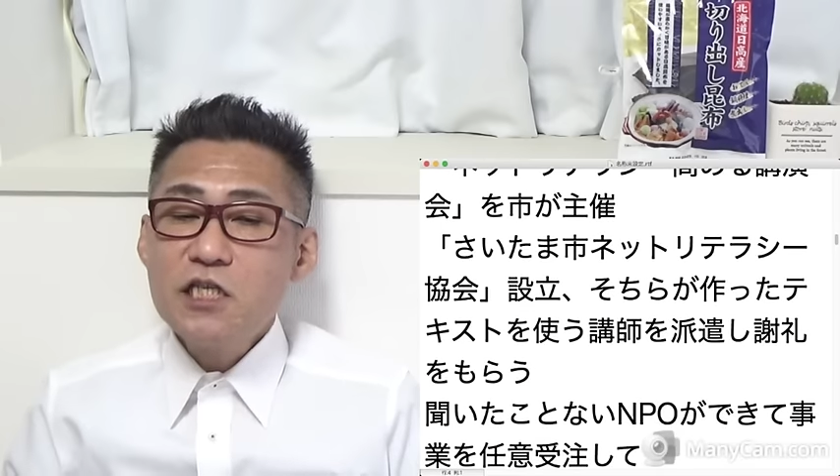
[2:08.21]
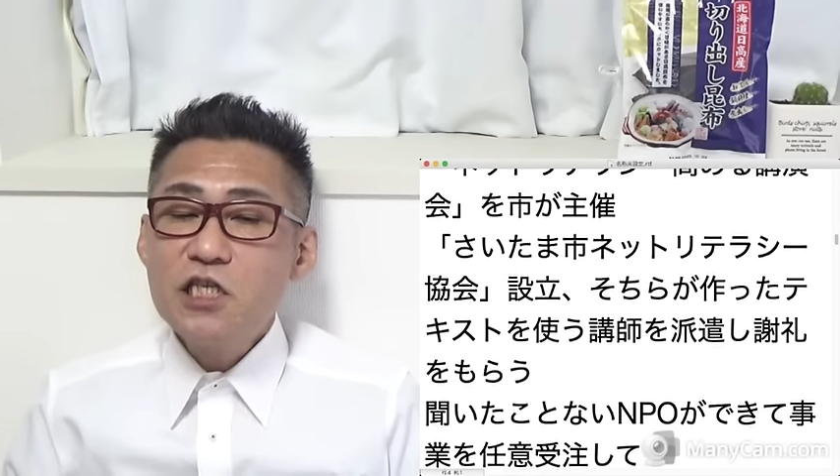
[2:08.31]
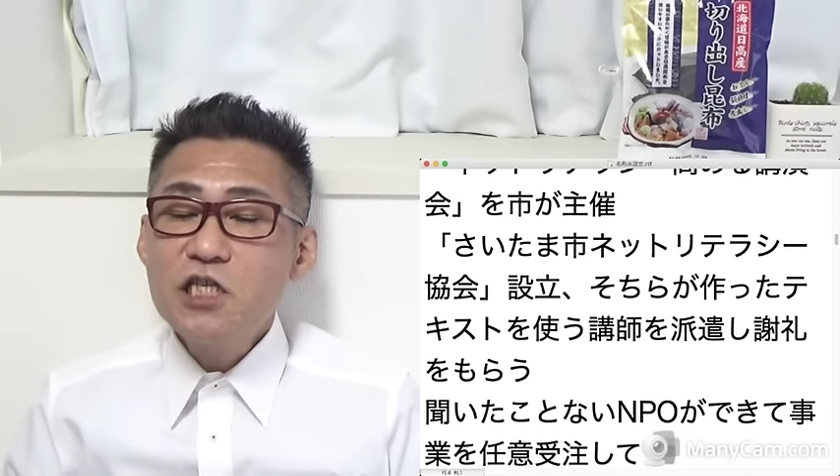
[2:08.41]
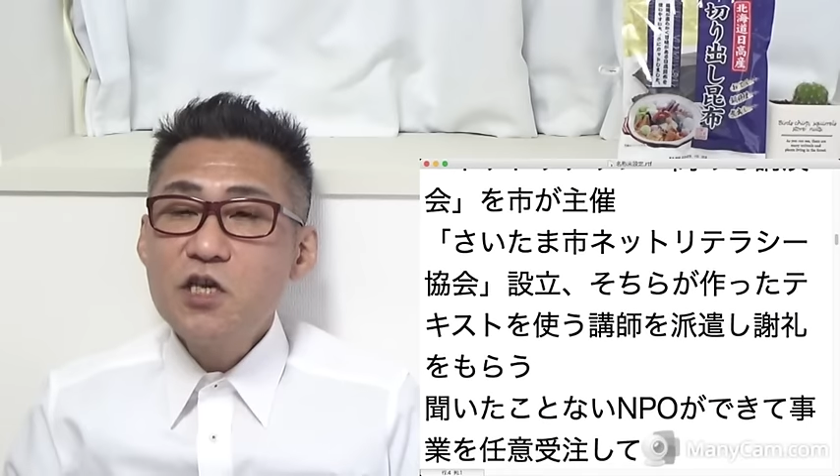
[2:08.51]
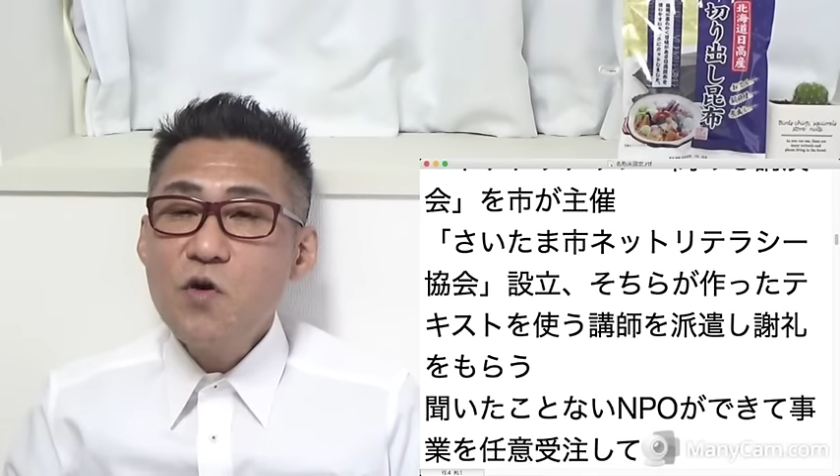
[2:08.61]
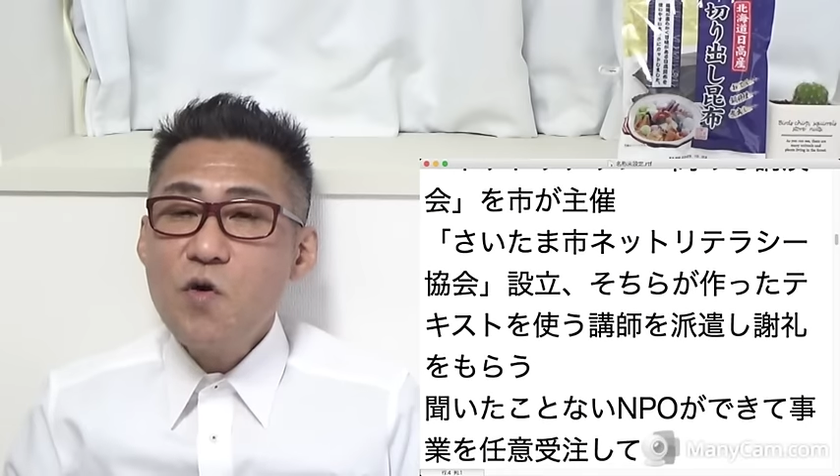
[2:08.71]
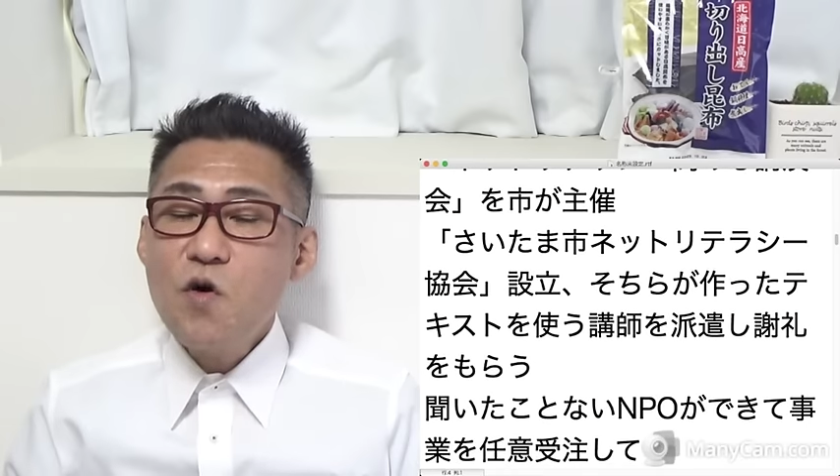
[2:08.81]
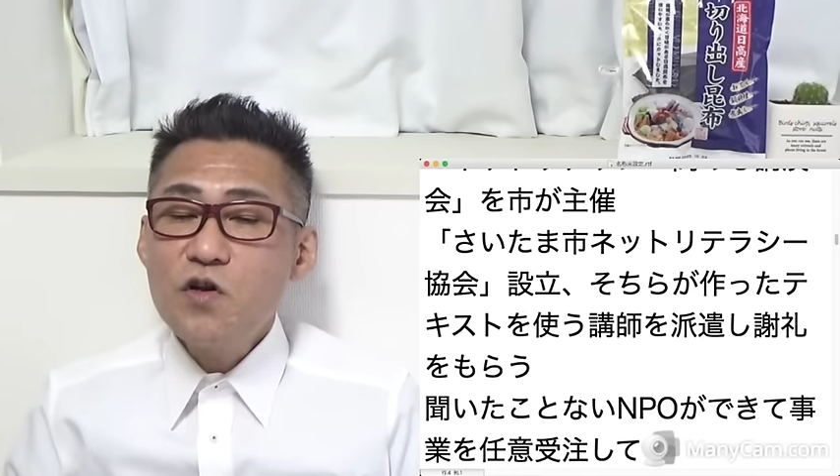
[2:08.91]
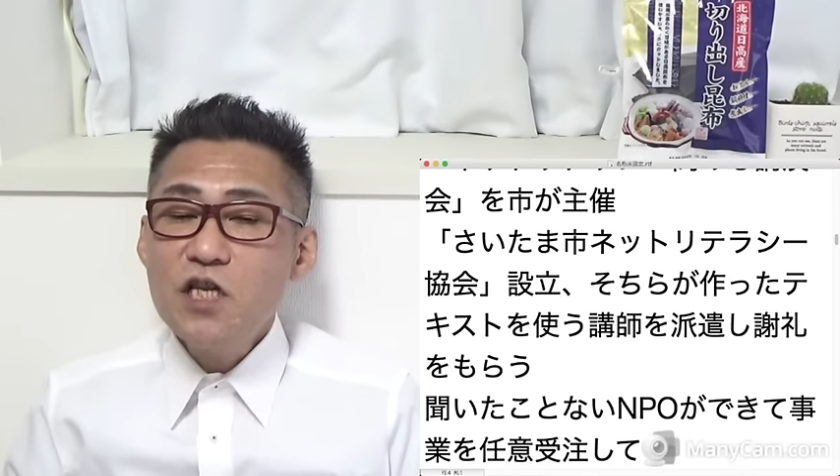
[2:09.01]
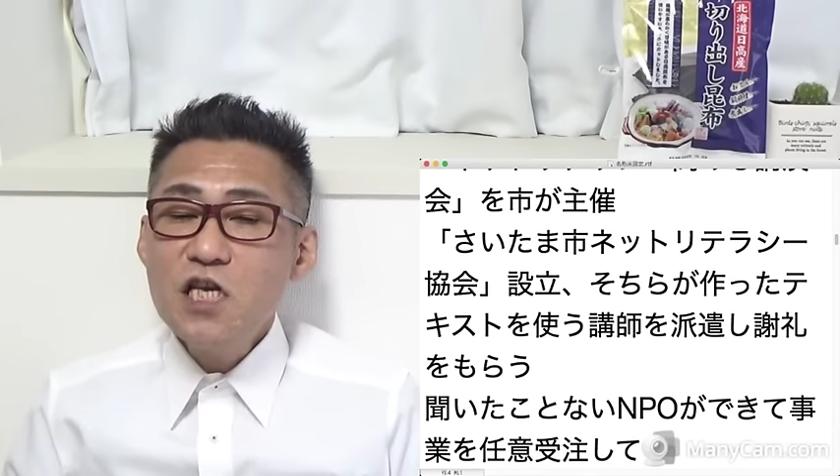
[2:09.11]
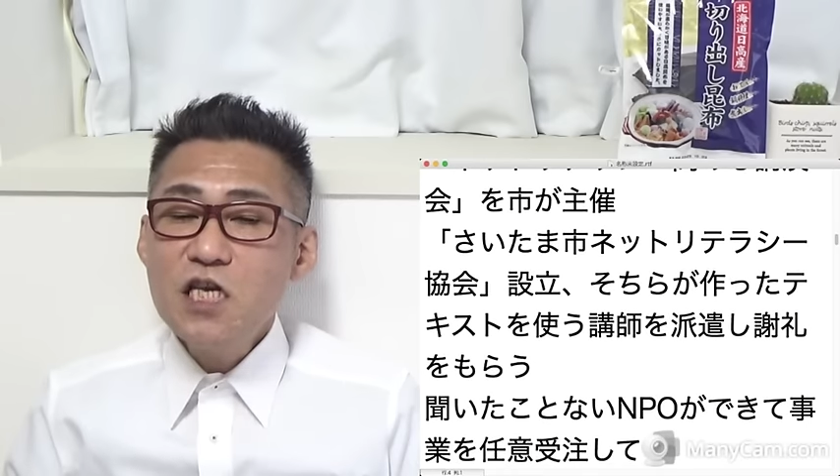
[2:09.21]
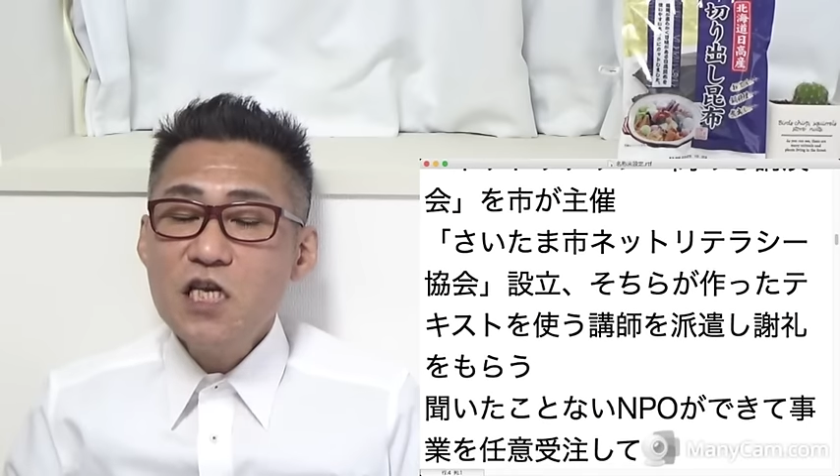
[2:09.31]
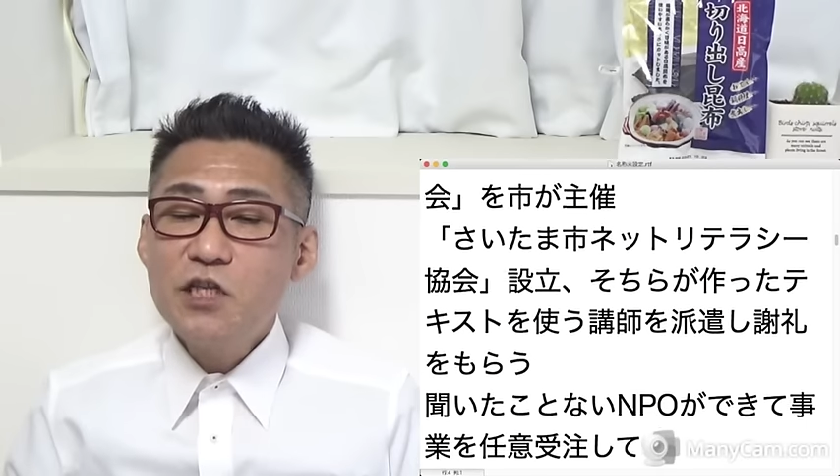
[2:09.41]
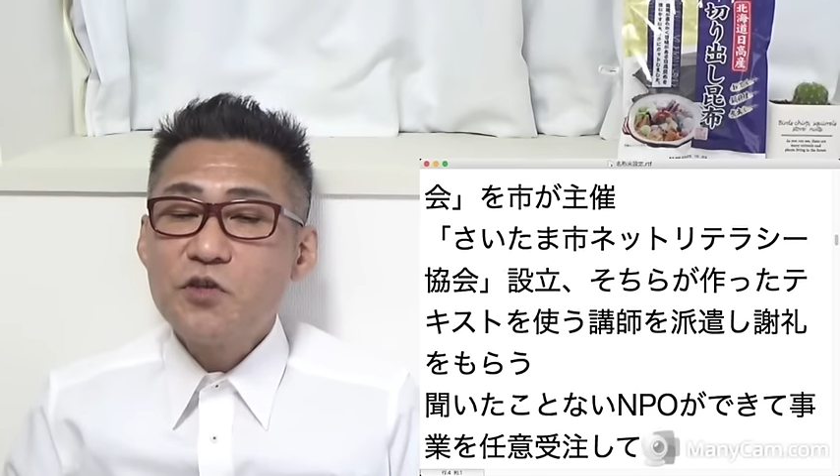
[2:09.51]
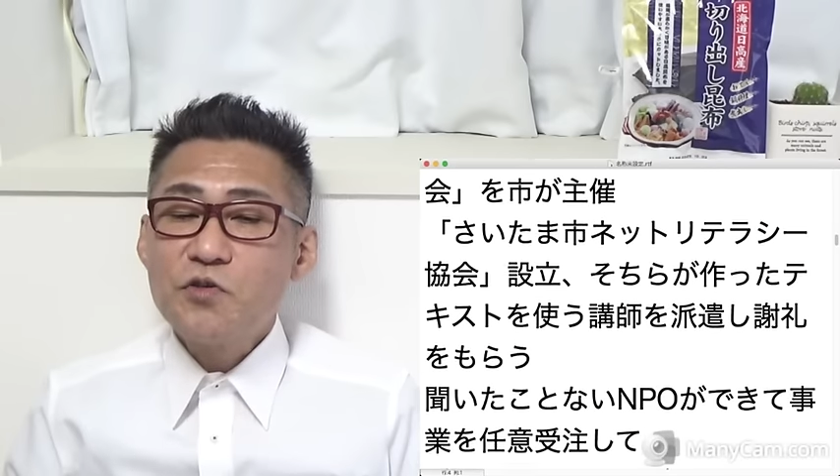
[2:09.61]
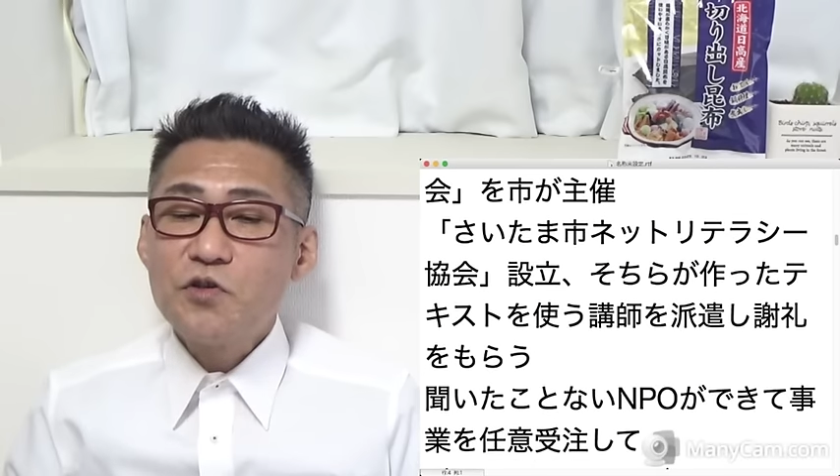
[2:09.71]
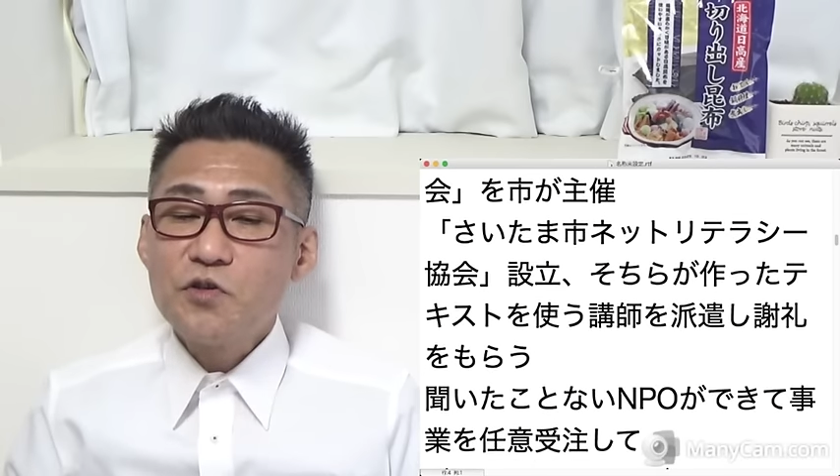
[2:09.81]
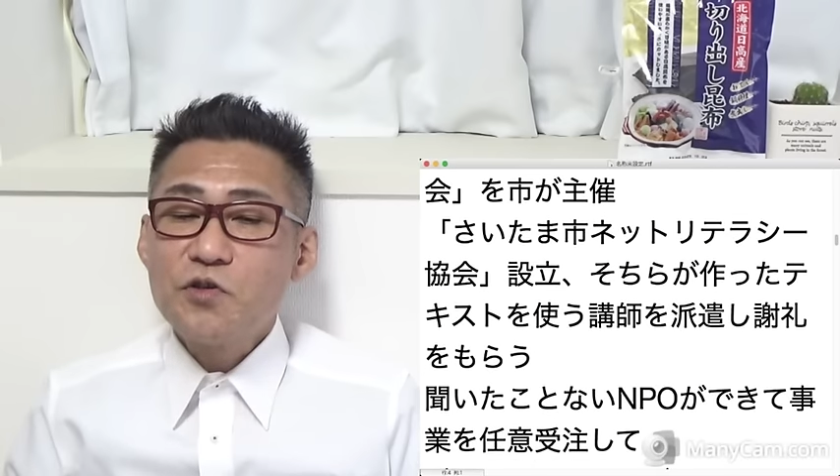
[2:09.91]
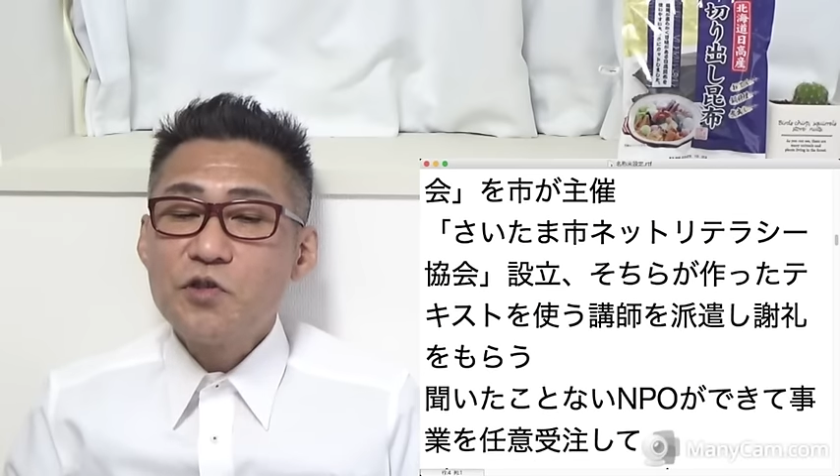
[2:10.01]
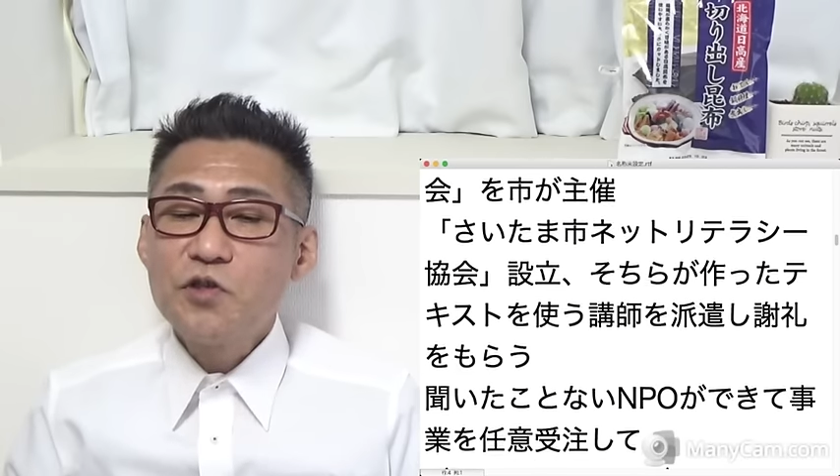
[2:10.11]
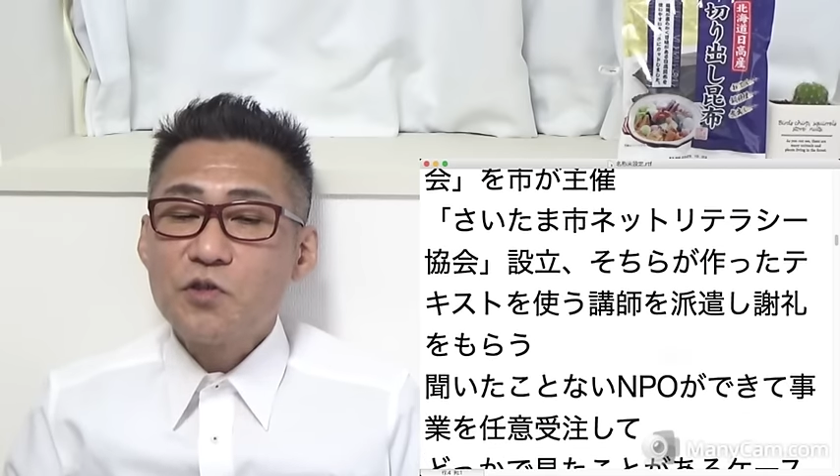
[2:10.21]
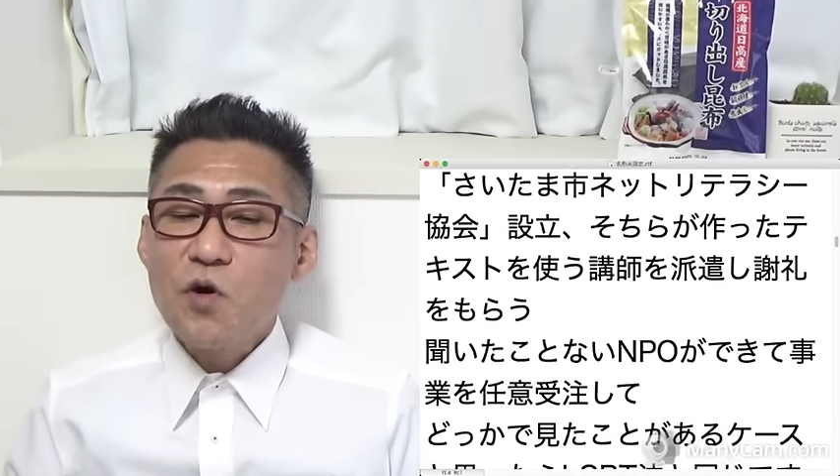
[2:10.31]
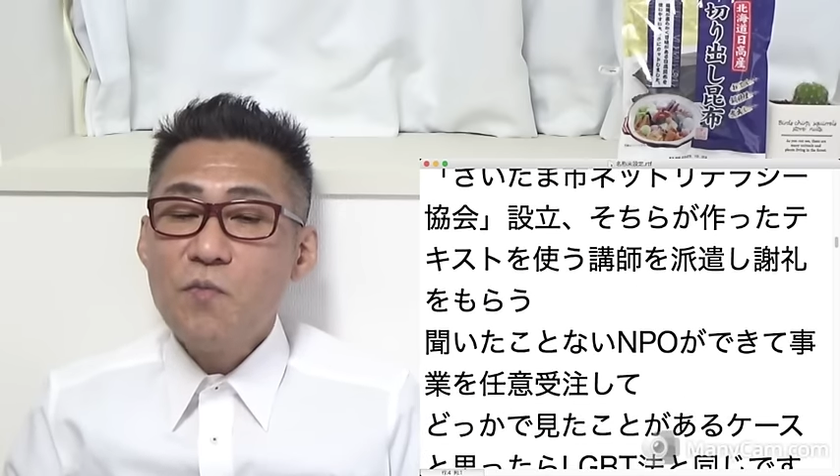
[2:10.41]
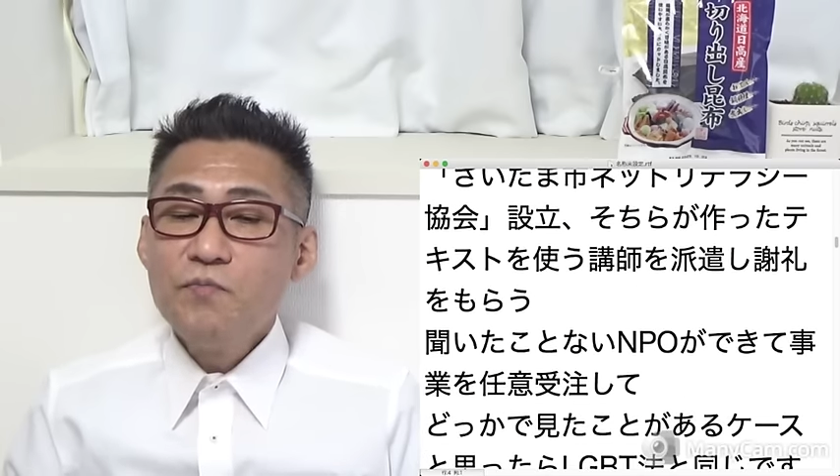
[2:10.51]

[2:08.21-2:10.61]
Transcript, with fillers: 事業を任意受注すると。